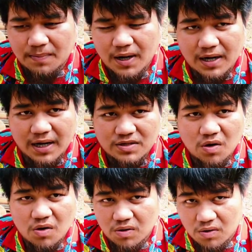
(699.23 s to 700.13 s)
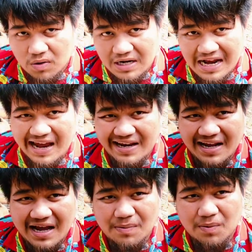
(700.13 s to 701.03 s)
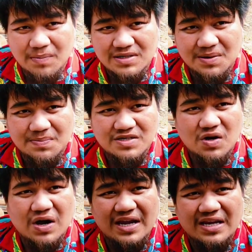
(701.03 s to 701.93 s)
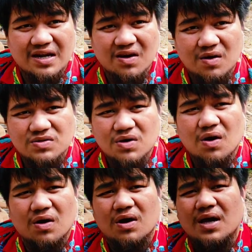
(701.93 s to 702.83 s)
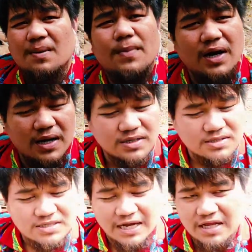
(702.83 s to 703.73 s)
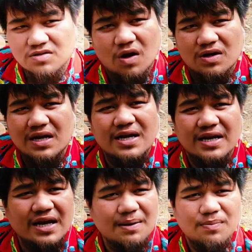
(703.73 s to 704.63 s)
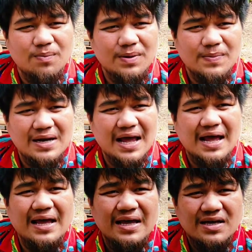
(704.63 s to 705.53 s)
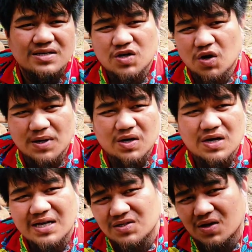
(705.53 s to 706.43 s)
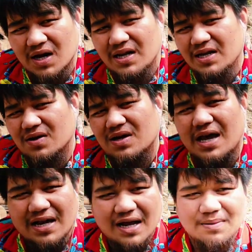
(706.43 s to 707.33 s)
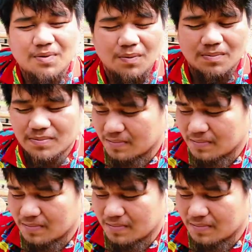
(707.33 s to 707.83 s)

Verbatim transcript: เพื่อนในช่องไลน์นะครับผมมันจะมีช่อง ID แล้วก็ช่องเบอร์ใส่ทั้งสองได้เลยนะครับผมไม่มีปัญหาช่องเบอร์ก็ได้ช่อง ID ก็ได้นะครับ ผม